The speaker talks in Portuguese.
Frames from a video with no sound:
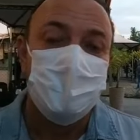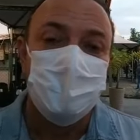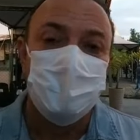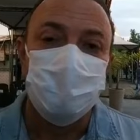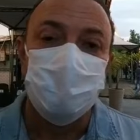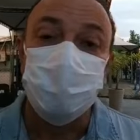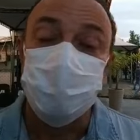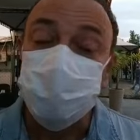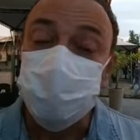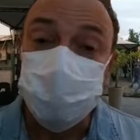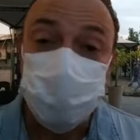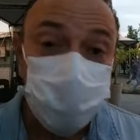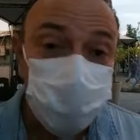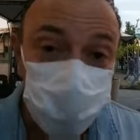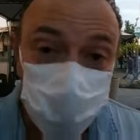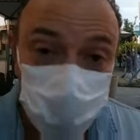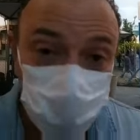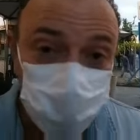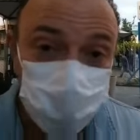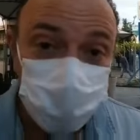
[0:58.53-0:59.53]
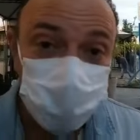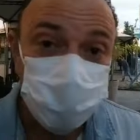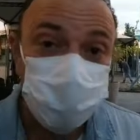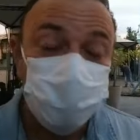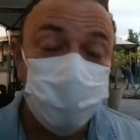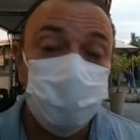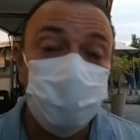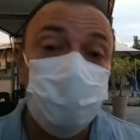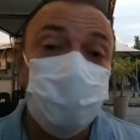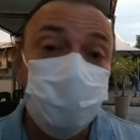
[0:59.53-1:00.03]
com
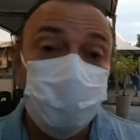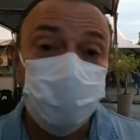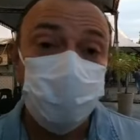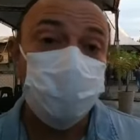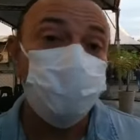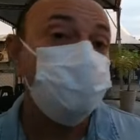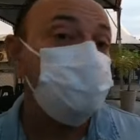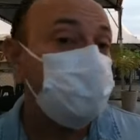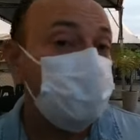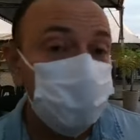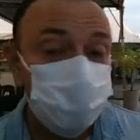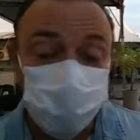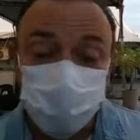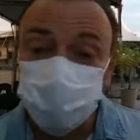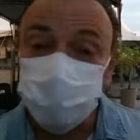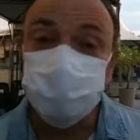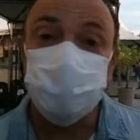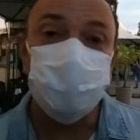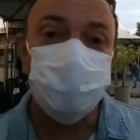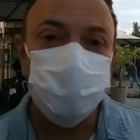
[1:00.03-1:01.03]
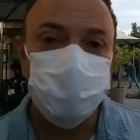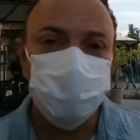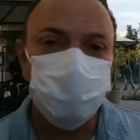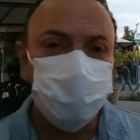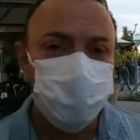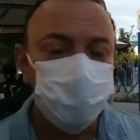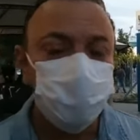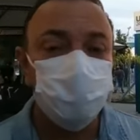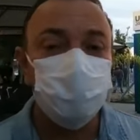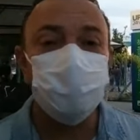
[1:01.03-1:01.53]
sintomas. Infelizmente, é muita gente com
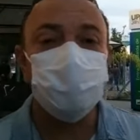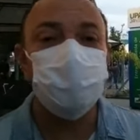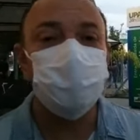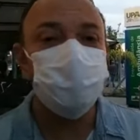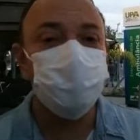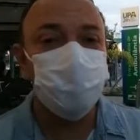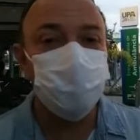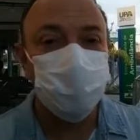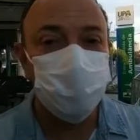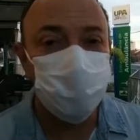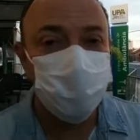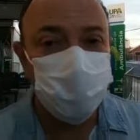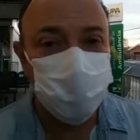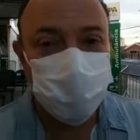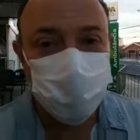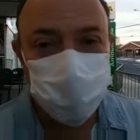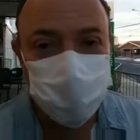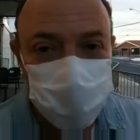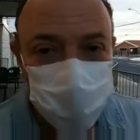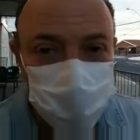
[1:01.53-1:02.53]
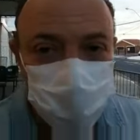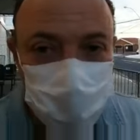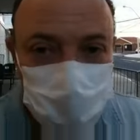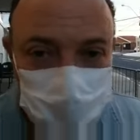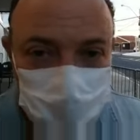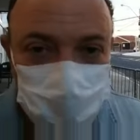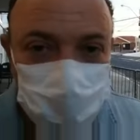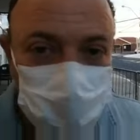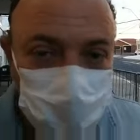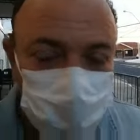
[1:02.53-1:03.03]
sintoma, mas o serviço todo
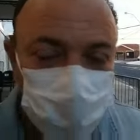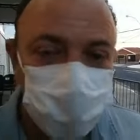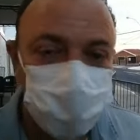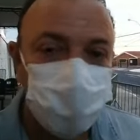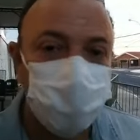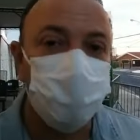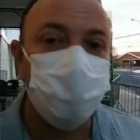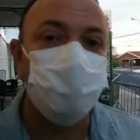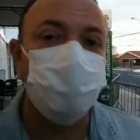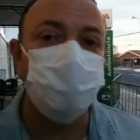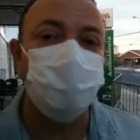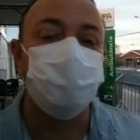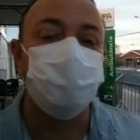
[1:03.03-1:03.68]
ele organizado,